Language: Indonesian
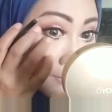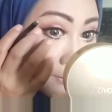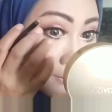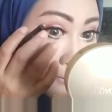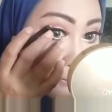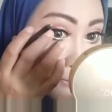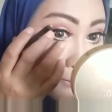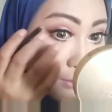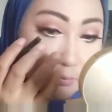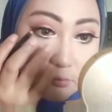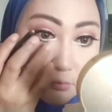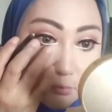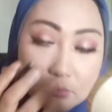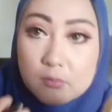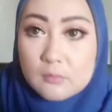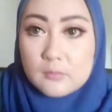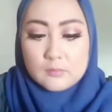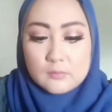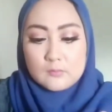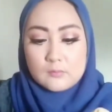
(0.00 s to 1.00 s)
nah
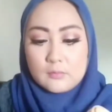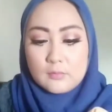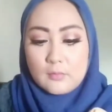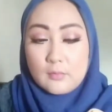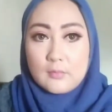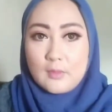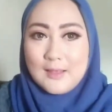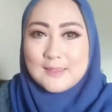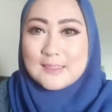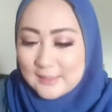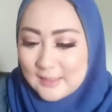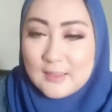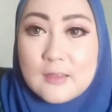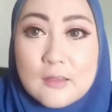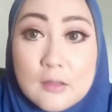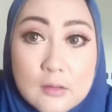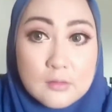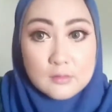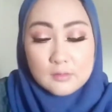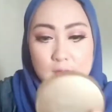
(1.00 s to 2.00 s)
mata udah
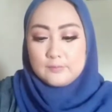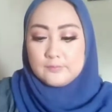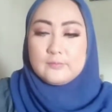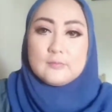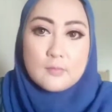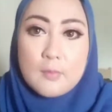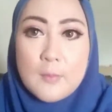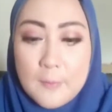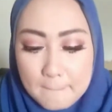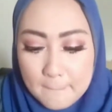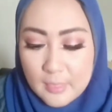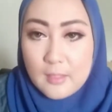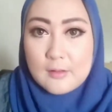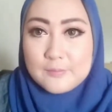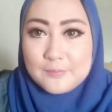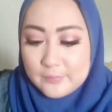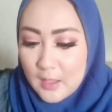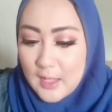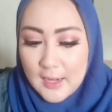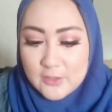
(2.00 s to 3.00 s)
lanjut
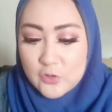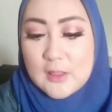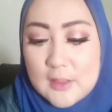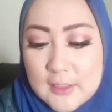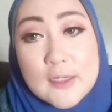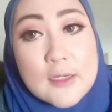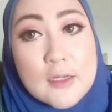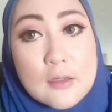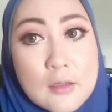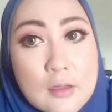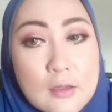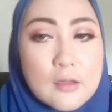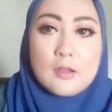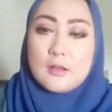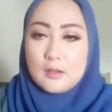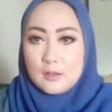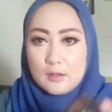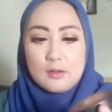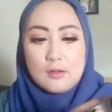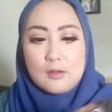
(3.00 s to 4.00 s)
mau
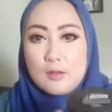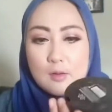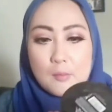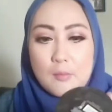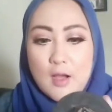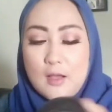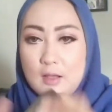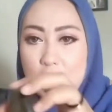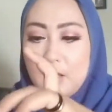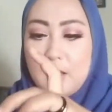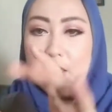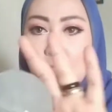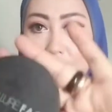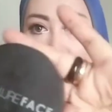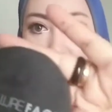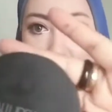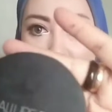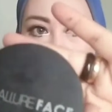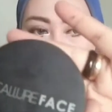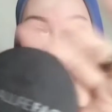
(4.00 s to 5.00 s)
ke kontur
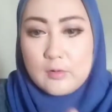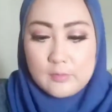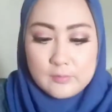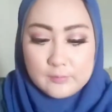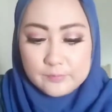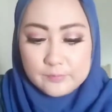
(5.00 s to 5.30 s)
mengkontur